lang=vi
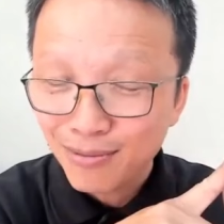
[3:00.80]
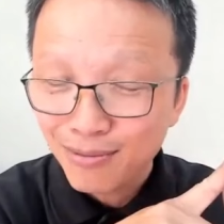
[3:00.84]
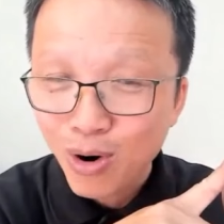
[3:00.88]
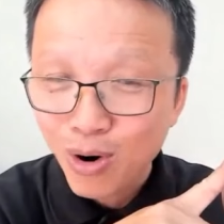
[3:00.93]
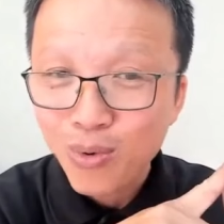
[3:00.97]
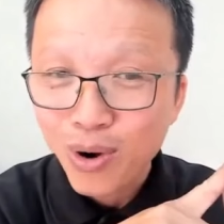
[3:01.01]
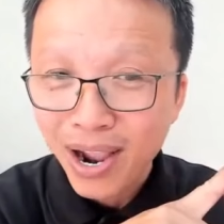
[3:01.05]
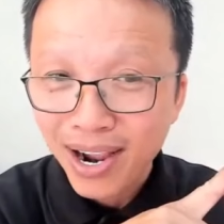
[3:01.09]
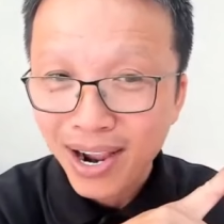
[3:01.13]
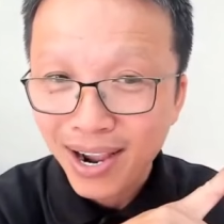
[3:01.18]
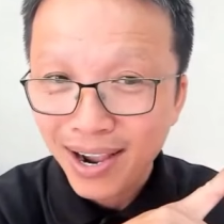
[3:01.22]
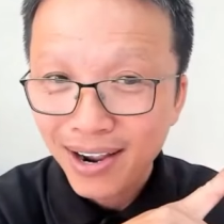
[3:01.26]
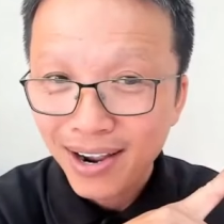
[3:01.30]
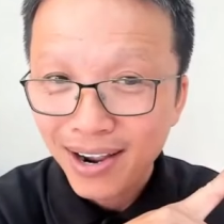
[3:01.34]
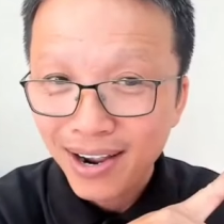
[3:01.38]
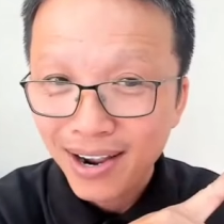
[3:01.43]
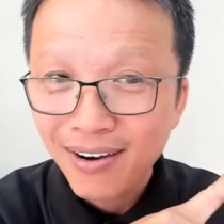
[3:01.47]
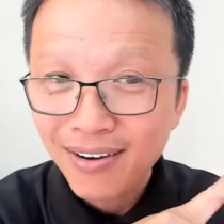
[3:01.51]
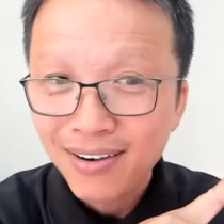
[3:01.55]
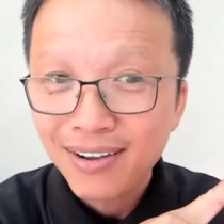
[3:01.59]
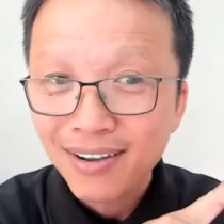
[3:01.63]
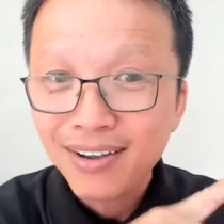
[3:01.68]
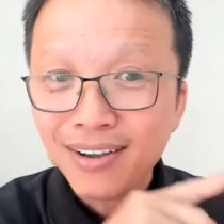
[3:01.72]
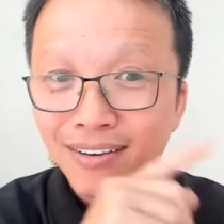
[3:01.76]
quan hệ
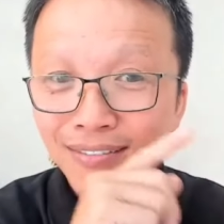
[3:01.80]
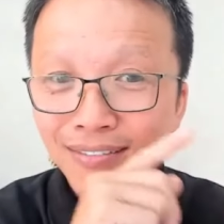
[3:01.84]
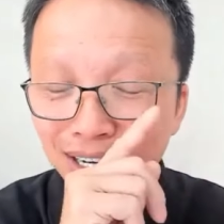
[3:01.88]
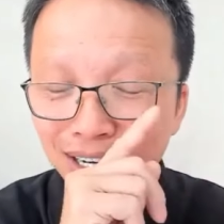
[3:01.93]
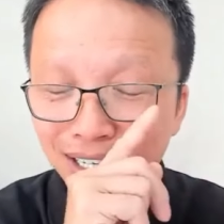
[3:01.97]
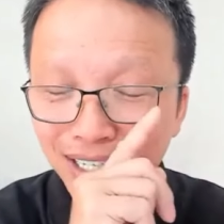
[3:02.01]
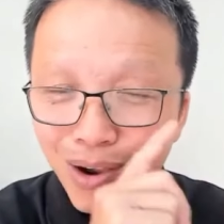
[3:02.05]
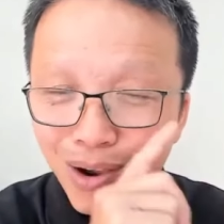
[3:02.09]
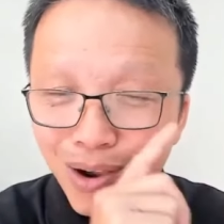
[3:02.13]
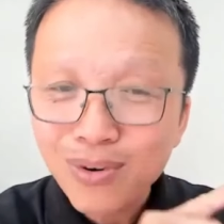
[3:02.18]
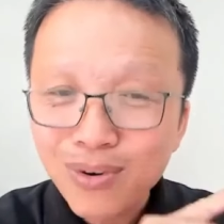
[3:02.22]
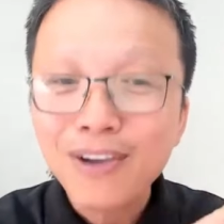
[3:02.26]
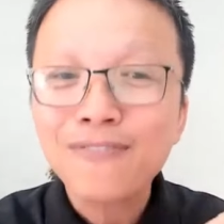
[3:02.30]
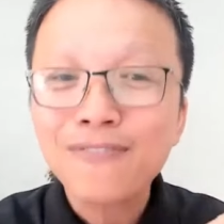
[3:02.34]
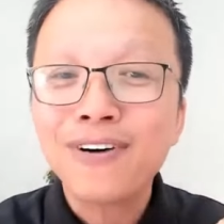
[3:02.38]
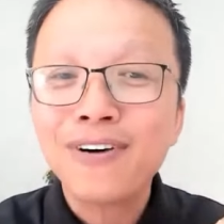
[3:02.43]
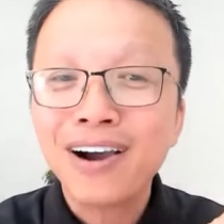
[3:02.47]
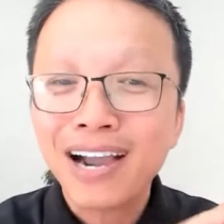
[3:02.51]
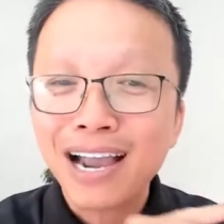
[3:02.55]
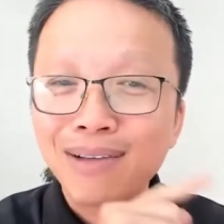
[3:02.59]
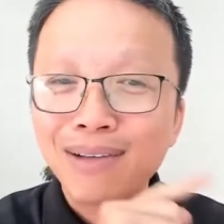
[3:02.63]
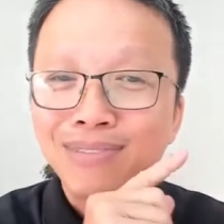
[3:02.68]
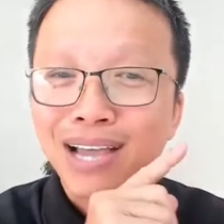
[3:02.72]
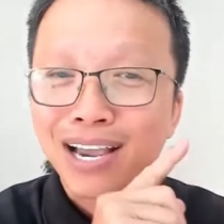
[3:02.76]
đó. Và trong cái phần
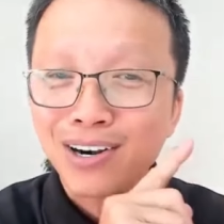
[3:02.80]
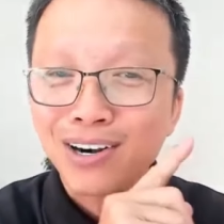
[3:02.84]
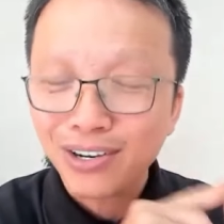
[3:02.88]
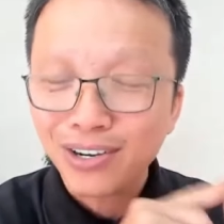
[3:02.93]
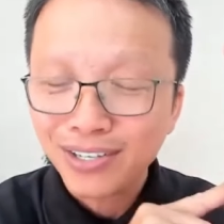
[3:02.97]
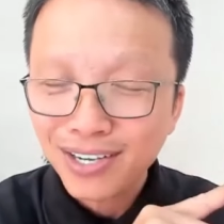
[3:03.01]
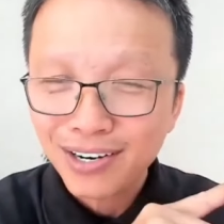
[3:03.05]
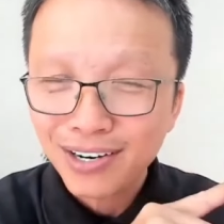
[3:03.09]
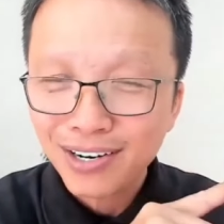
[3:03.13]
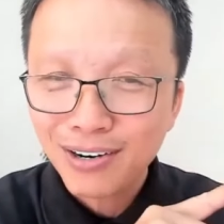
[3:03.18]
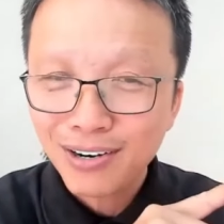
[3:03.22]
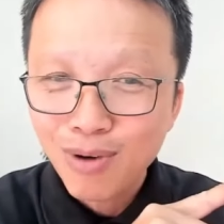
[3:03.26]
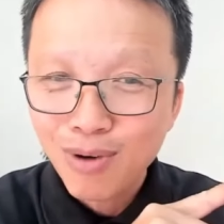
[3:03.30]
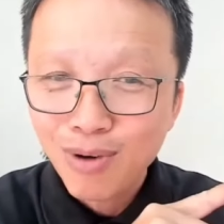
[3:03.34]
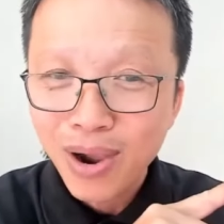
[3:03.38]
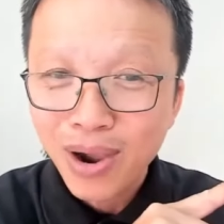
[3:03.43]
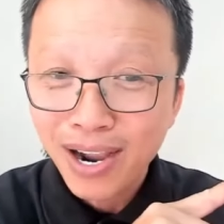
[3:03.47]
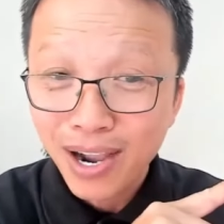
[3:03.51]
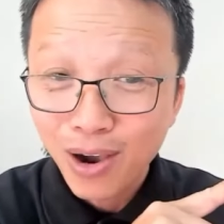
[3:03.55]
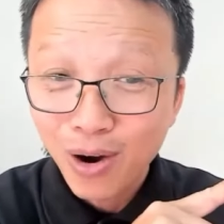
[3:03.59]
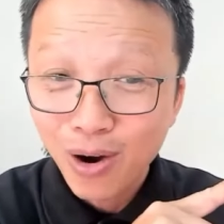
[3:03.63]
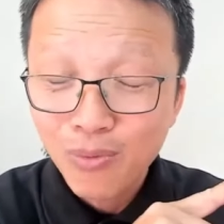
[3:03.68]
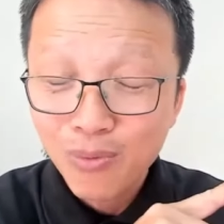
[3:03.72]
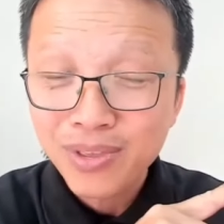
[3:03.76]
em thay đổi chất lượng mối quan
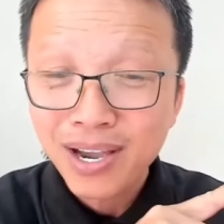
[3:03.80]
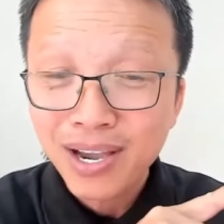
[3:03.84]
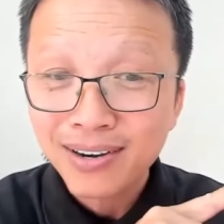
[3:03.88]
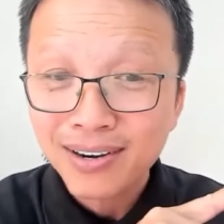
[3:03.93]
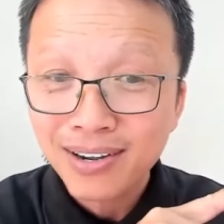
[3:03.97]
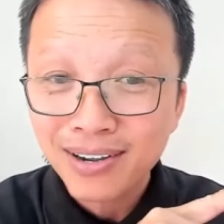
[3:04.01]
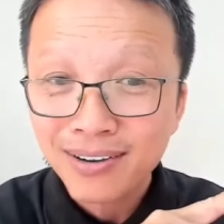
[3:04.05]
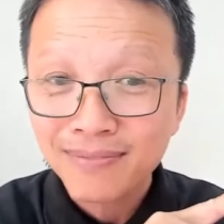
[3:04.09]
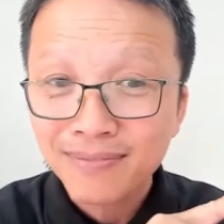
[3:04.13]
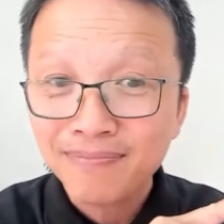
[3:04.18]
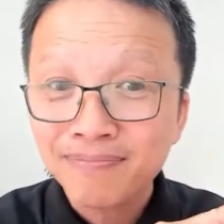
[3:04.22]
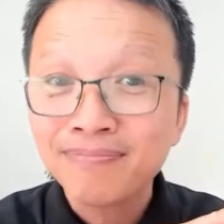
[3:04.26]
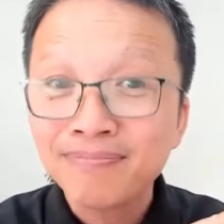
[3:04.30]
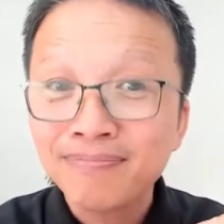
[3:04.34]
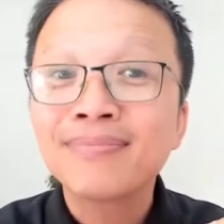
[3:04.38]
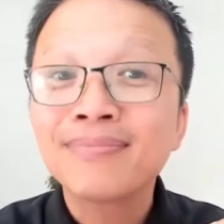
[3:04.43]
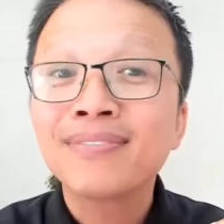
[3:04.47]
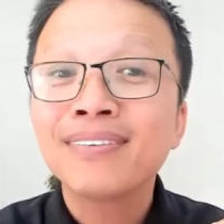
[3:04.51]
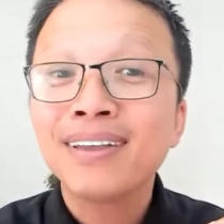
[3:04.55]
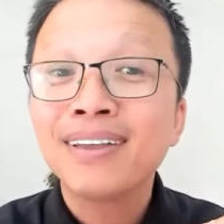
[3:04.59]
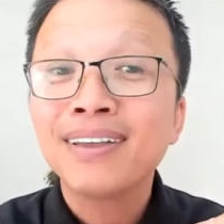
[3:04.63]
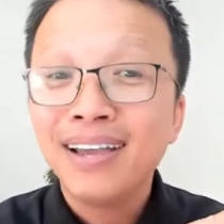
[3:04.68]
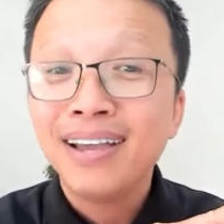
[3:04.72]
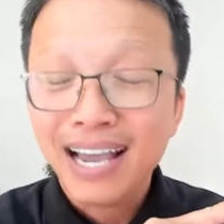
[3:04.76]
hệ hôn nhân đó,
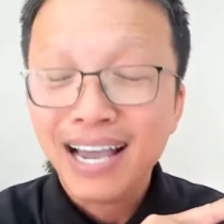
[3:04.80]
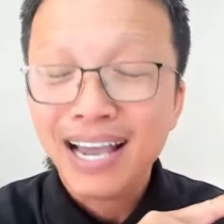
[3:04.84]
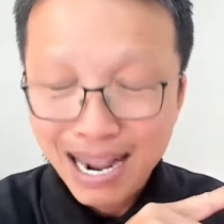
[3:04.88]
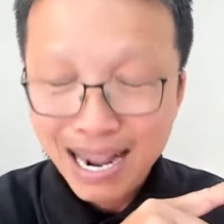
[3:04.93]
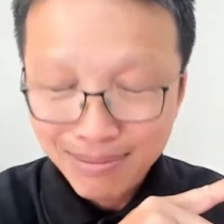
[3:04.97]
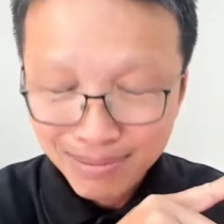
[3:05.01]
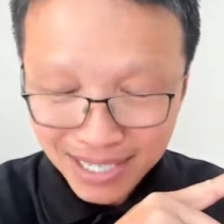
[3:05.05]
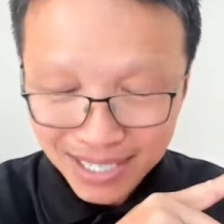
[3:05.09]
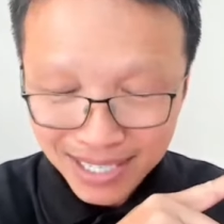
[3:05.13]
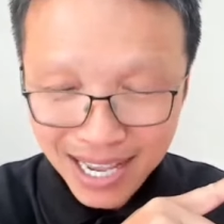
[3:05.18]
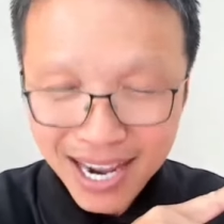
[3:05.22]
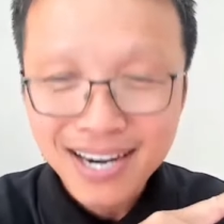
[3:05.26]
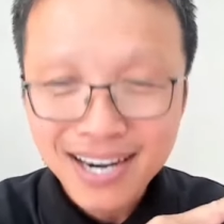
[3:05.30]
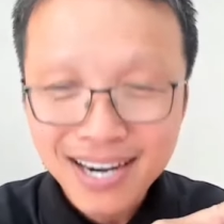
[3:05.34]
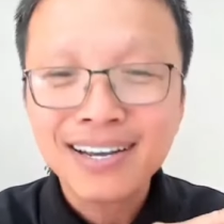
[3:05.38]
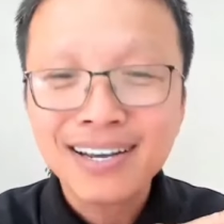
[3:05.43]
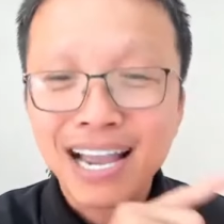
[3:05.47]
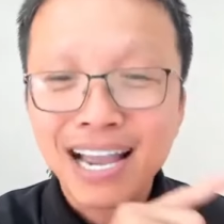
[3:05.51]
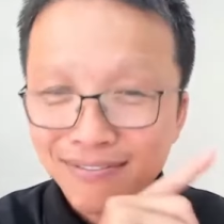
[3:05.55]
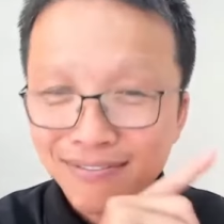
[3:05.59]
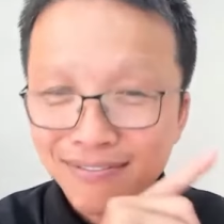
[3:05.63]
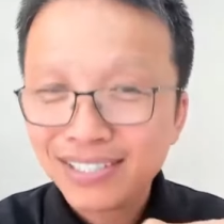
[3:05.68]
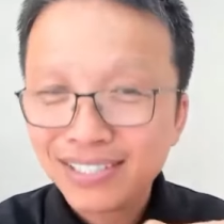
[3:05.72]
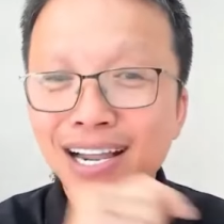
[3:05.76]
em sẽ thấy nè,
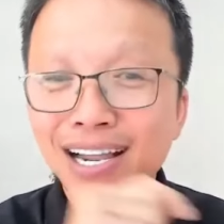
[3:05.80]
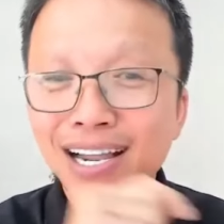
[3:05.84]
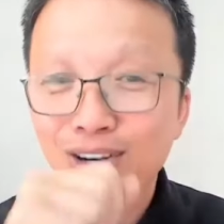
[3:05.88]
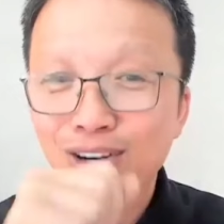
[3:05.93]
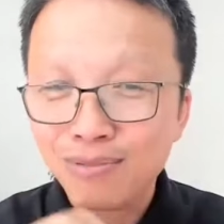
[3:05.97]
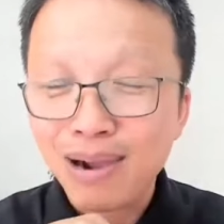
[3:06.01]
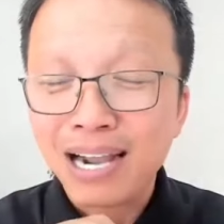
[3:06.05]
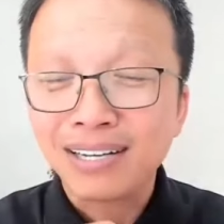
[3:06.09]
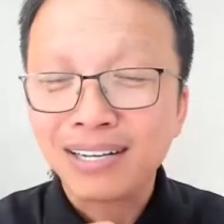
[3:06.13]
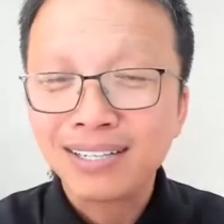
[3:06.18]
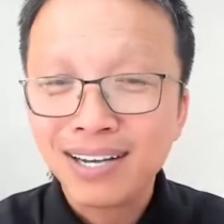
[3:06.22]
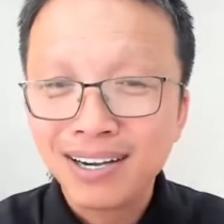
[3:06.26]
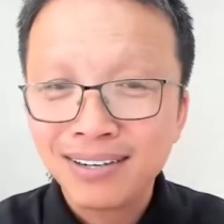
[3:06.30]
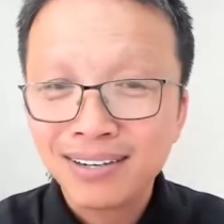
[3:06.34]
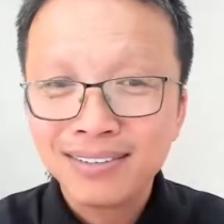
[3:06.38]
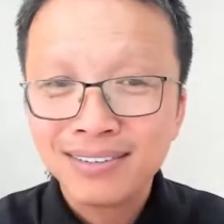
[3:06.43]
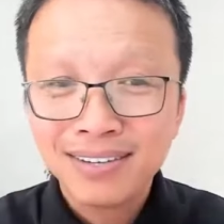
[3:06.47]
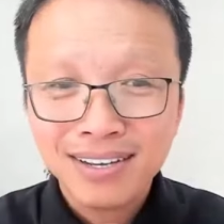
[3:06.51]
em phải thay đổi bản thân.